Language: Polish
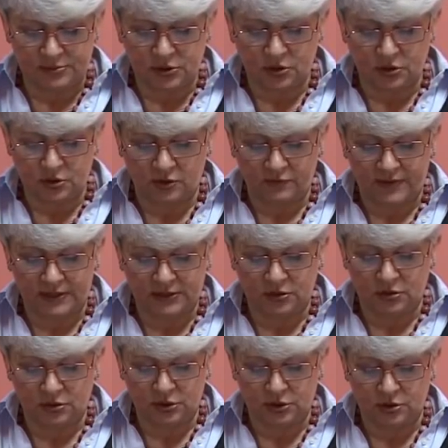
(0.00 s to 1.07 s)
przygotowań
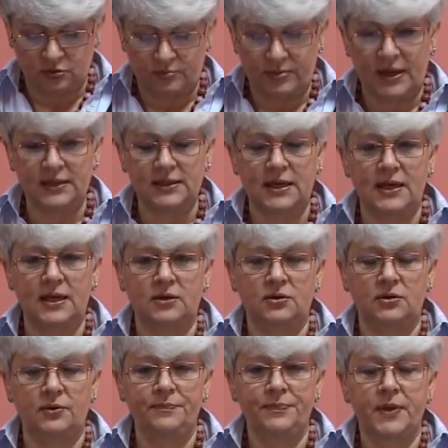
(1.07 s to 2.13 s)
do Dni Lubania
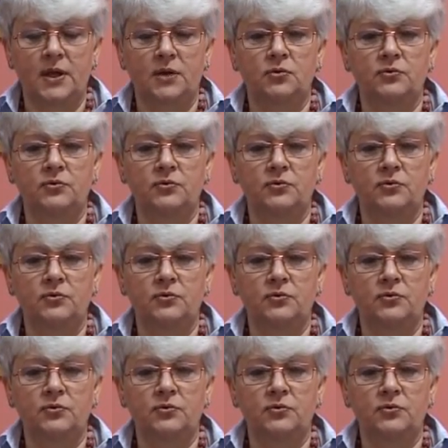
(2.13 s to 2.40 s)
jako